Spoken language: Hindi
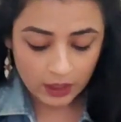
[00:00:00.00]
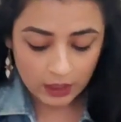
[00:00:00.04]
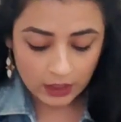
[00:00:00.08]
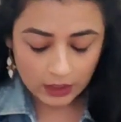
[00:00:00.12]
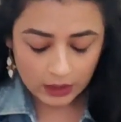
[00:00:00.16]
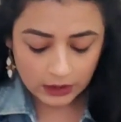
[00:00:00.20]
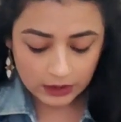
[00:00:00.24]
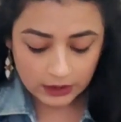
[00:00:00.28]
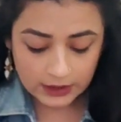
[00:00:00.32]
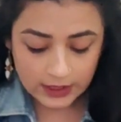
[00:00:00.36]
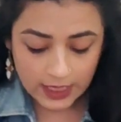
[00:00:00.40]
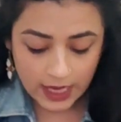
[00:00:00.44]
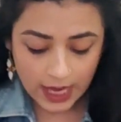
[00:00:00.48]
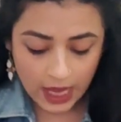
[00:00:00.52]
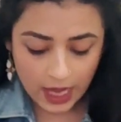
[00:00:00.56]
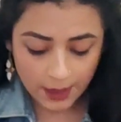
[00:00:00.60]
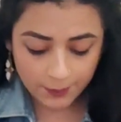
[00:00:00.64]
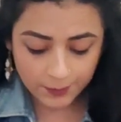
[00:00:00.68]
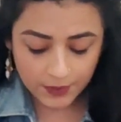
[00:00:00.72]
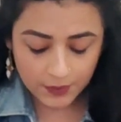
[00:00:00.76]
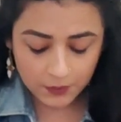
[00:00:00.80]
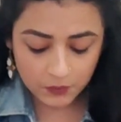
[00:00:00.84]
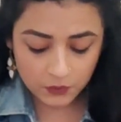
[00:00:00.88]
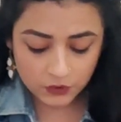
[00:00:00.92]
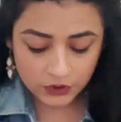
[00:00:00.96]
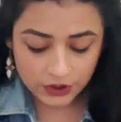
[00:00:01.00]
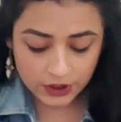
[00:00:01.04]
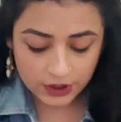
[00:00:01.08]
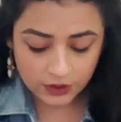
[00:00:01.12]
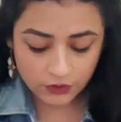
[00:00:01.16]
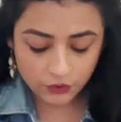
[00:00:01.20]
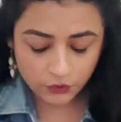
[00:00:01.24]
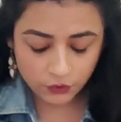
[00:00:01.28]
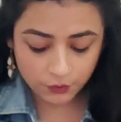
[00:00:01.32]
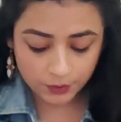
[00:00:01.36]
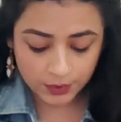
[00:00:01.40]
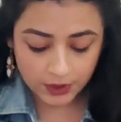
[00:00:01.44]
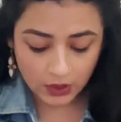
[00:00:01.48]
यहाँ पे मुझे
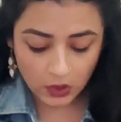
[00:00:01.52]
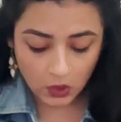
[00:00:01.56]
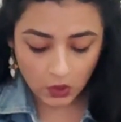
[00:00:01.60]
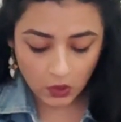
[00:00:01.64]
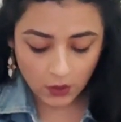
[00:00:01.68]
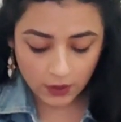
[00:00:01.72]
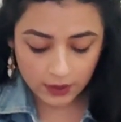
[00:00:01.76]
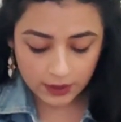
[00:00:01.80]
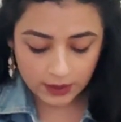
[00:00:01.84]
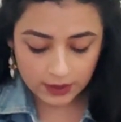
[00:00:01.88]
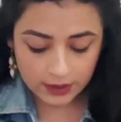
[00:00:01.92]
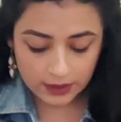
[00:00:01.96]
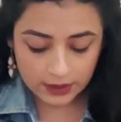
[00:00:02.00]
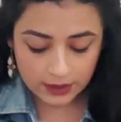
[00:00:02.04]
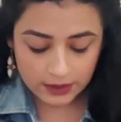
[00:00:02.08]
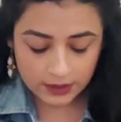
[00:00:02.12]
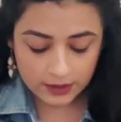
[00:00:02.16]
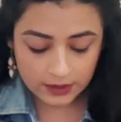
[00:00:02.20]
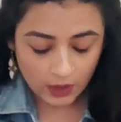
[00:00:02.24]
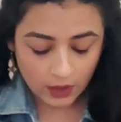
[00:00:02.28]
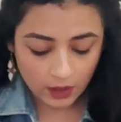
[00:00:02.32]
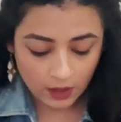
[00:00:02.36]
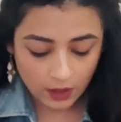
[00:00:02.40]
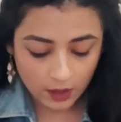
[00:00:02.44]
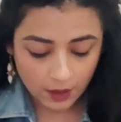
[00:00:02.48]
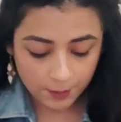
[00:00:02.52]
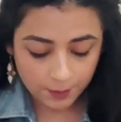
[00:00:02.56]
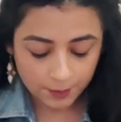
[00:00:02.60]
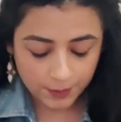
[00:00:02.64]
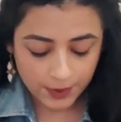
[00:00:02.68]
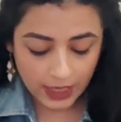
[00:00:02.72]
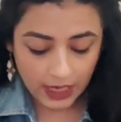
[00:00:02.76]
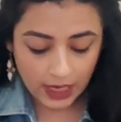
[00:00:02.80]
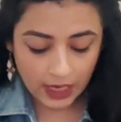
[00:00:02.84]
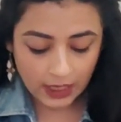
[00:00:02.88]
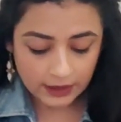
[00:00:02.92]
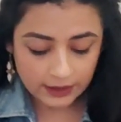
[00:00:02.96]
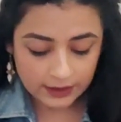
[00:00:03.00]
टू बी ऑनेस्ट
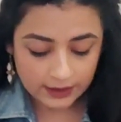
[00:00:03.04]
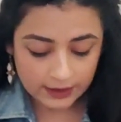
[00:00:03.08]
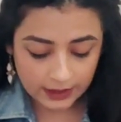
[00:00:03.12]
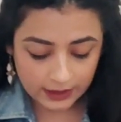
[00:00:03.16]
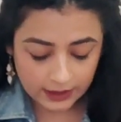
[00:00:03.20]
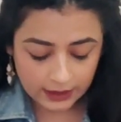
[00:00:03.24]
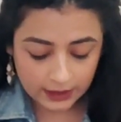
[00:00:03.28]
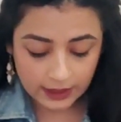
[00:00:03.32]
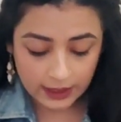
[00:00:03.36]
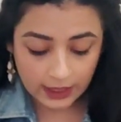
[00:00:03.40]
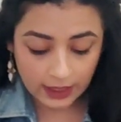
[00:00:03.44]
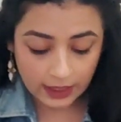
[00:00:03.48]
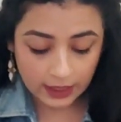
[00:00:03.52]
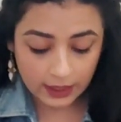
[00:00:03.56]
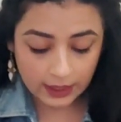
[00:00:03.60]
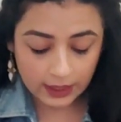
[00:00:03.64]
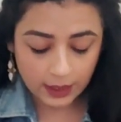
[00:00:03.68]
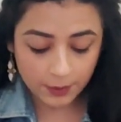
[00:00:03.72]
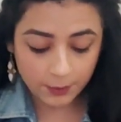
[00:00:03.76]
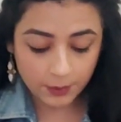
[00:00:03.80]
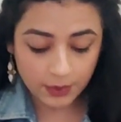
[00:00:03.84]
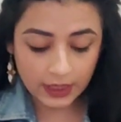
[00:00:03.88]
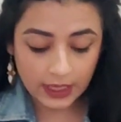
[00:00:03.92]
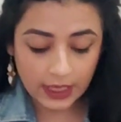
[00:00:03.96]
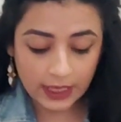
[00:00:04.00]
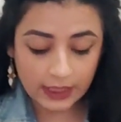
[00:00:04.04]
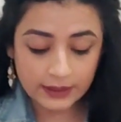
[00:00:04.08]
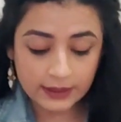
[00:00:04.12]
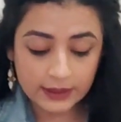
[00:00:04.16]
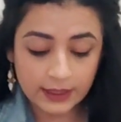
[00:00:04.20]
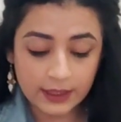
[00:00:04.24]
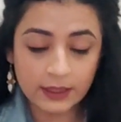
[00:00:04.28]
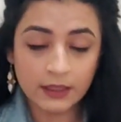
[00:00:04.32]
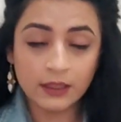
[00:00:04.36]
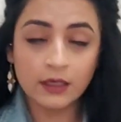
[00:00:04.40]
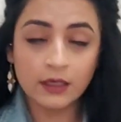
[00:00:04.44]
प्यार दिख रहा है बट आई थिंक